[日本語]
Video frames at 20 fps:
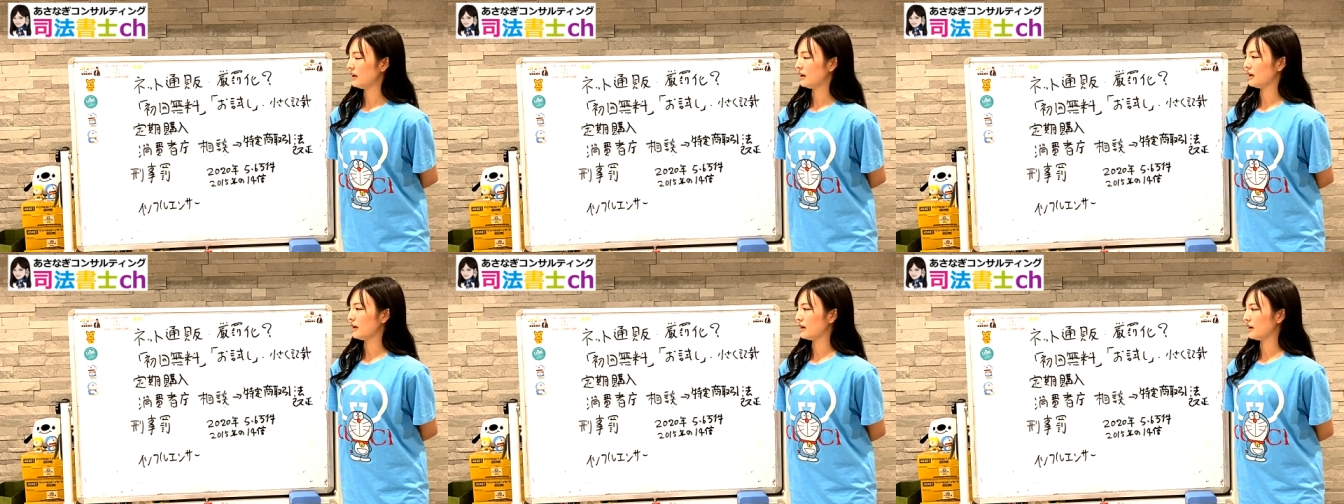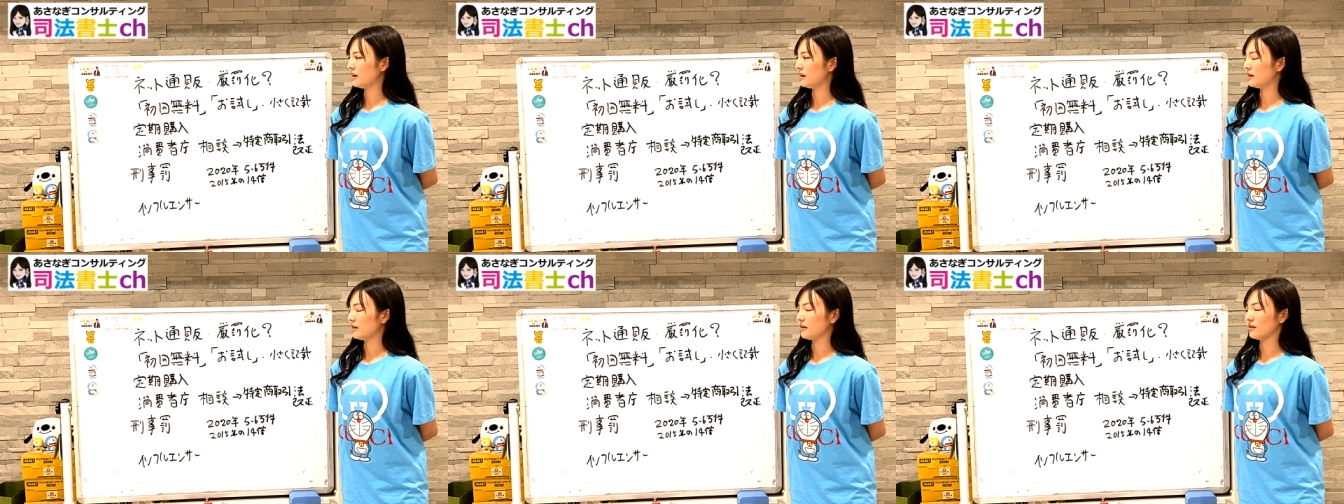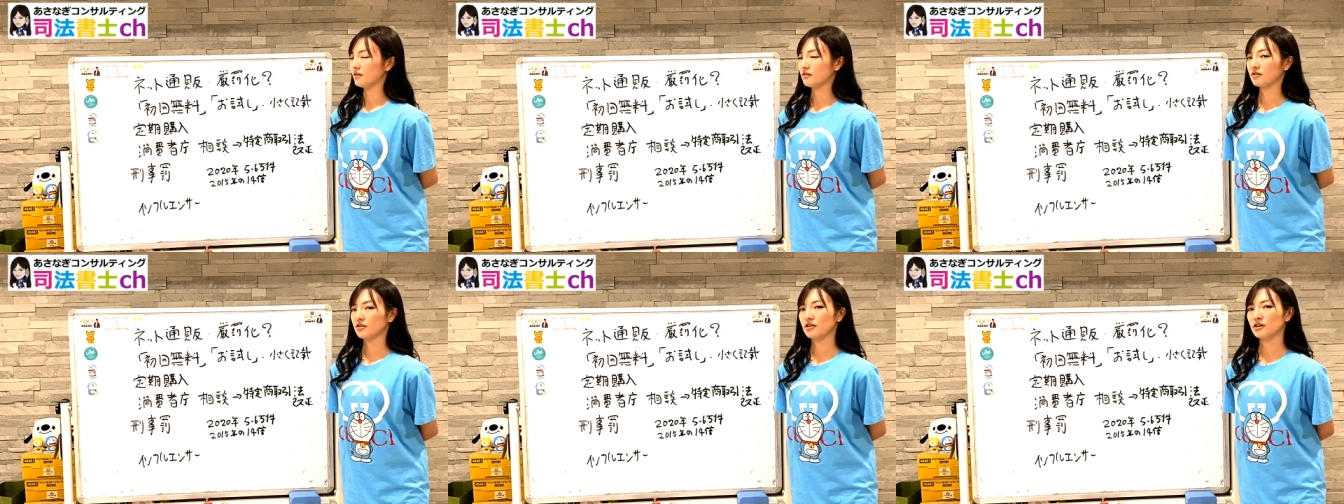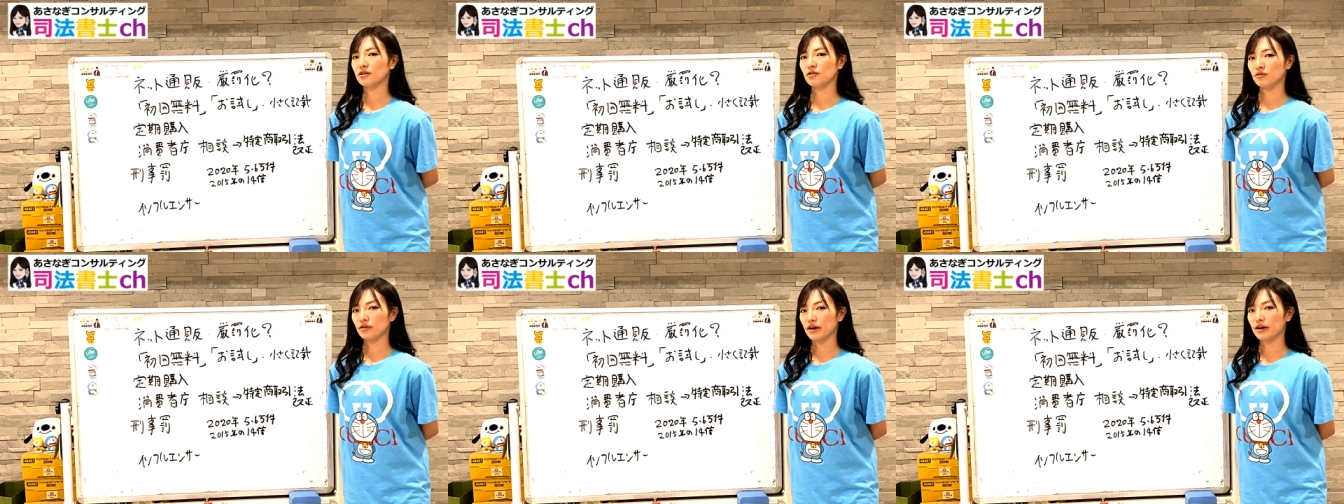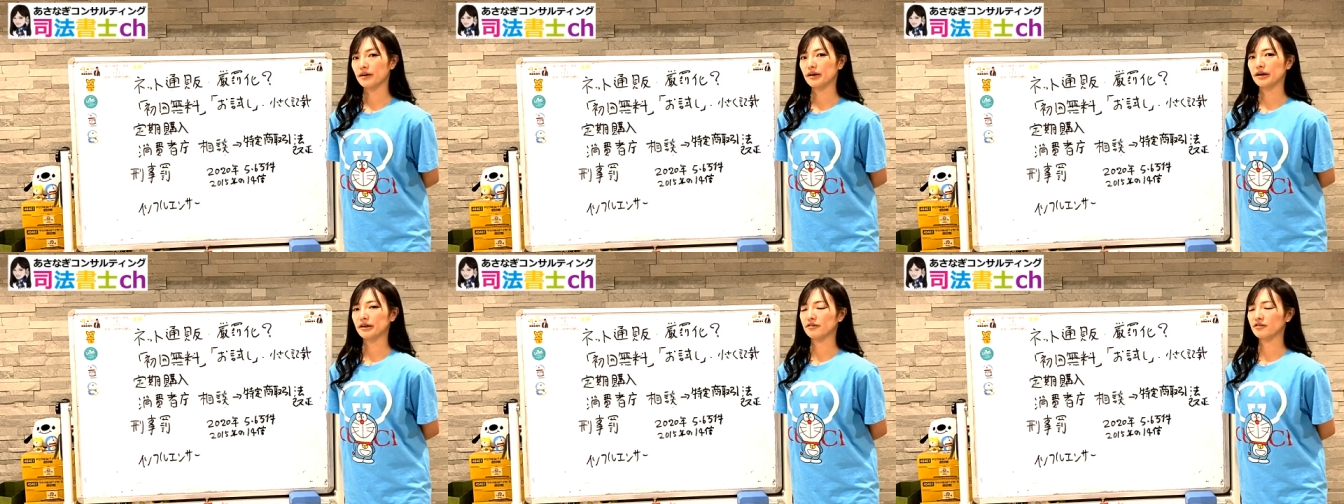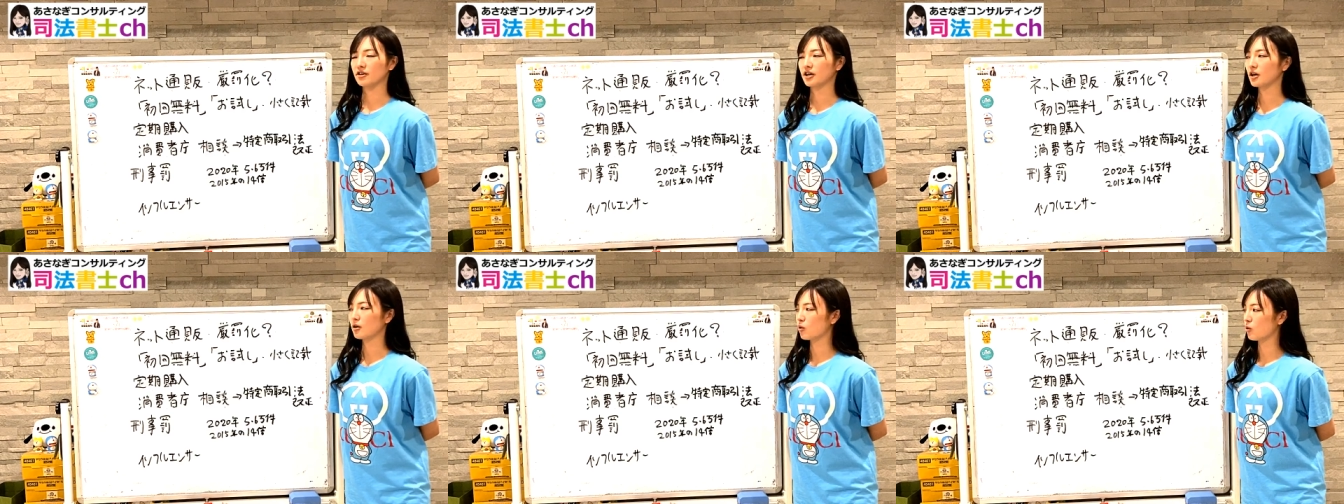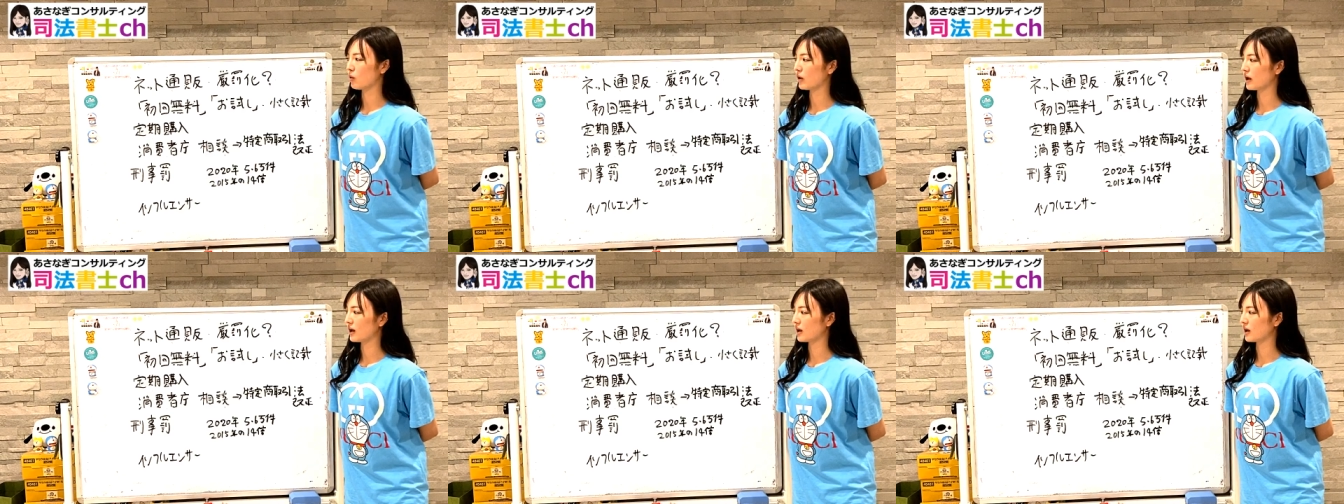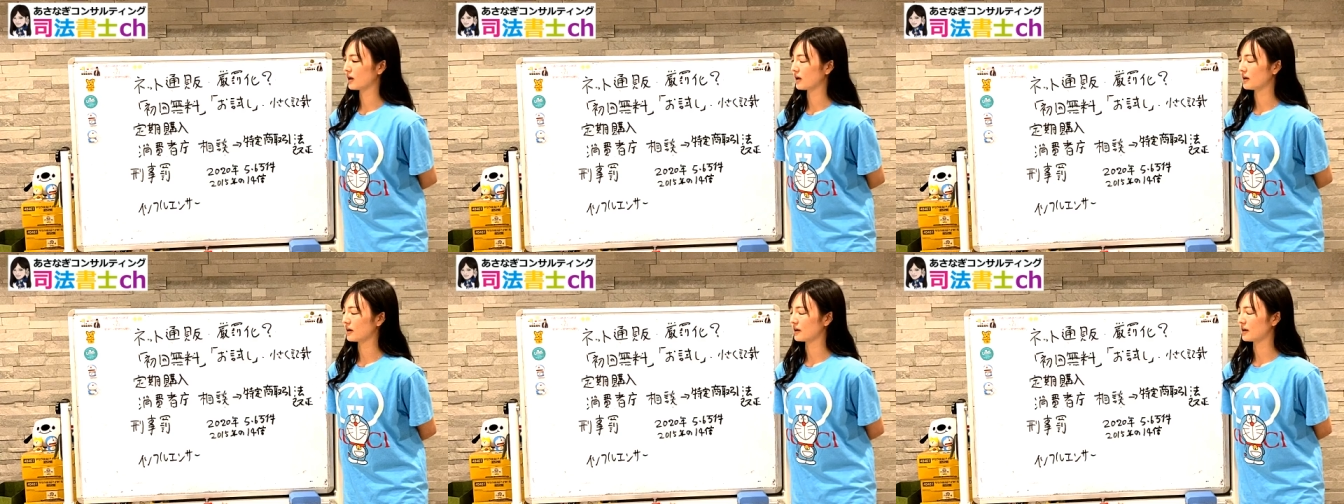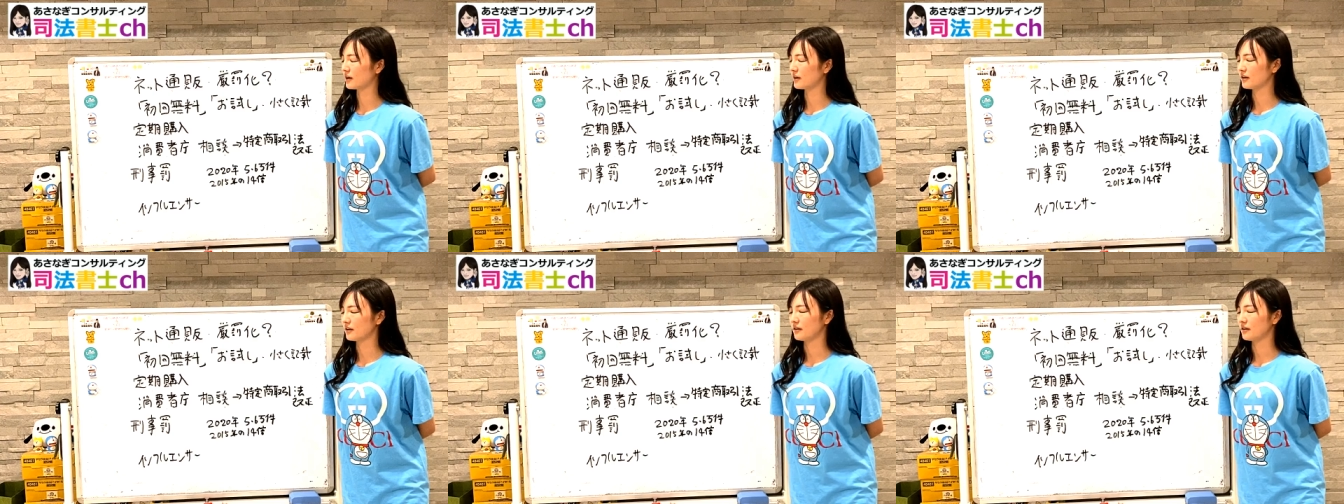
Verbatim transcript: えー、次のね、月以降は、